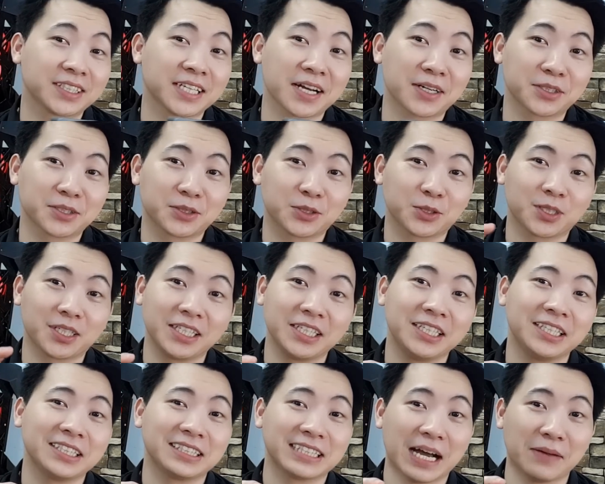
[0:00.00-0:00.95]
tăng sau này
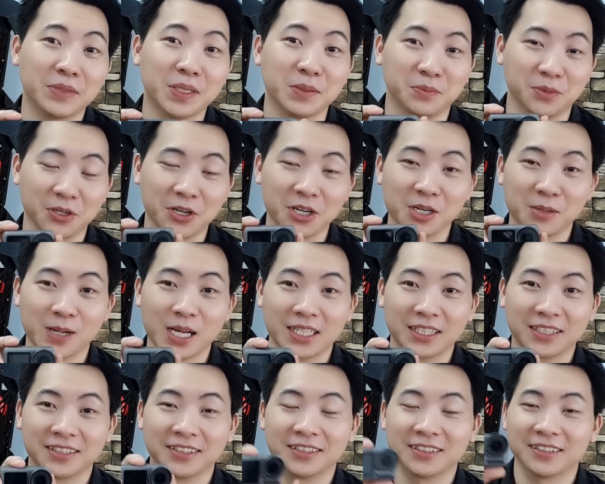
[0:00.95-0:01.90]
lên tám điểm rưỡi cho các bạn.